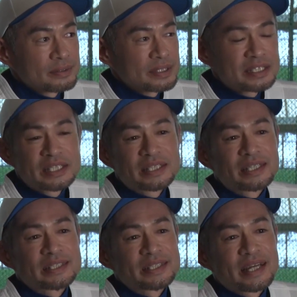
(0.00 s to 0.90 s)
立ち位置
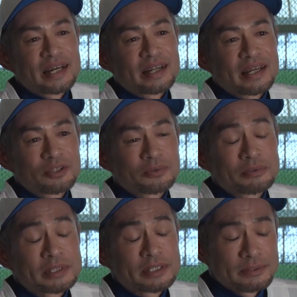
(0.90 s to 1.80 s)
なんじゃないかなと思い
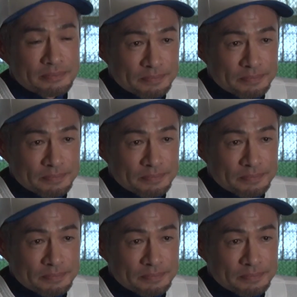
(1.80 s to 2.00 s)
ます。